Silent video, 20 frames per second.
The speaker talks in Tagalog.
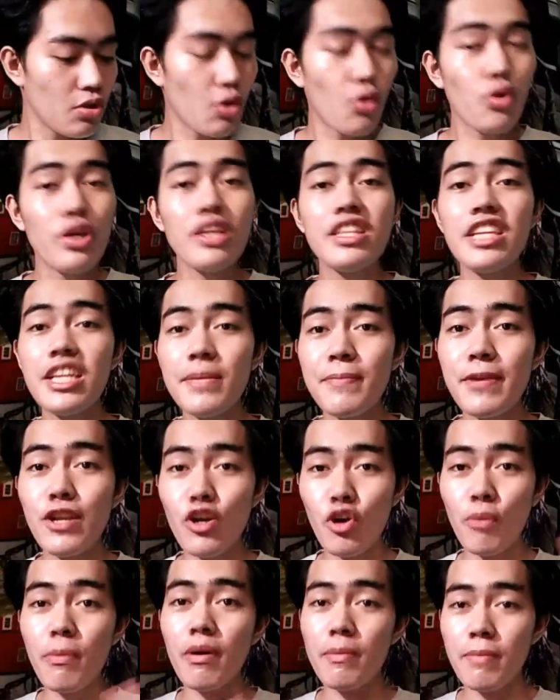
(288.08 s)
So, hindi
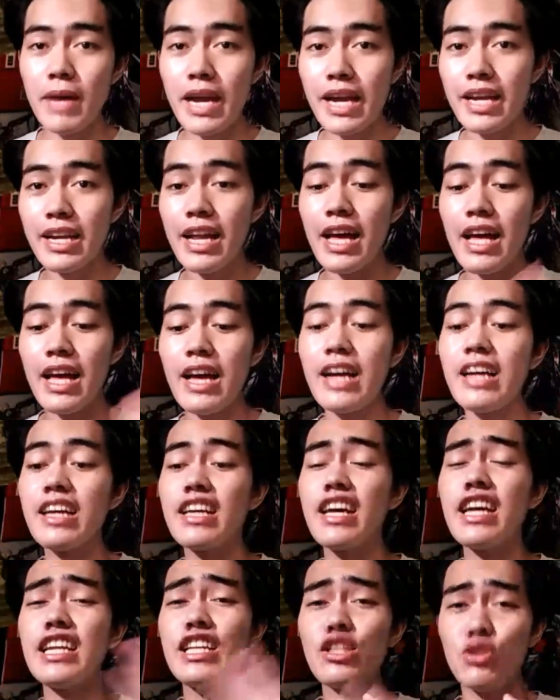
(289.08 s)
naman ako papag na
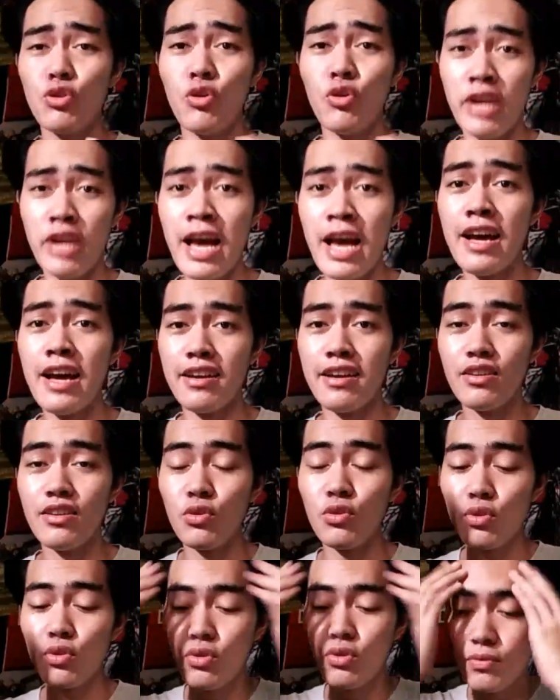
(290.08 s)
ganito lang
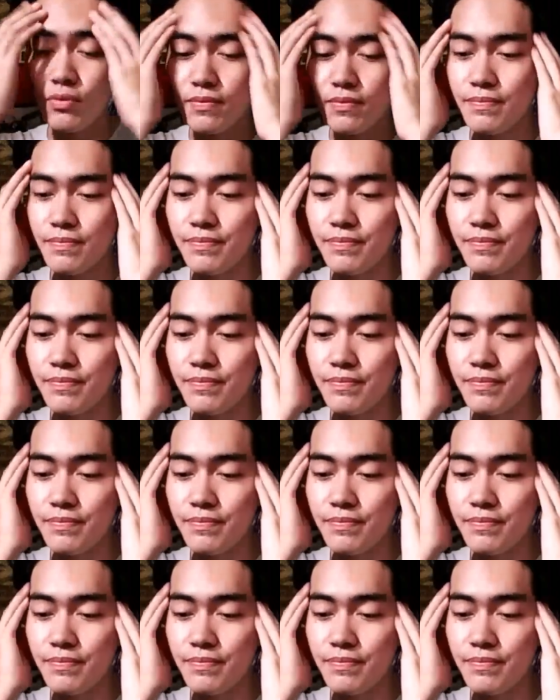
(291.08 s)
yung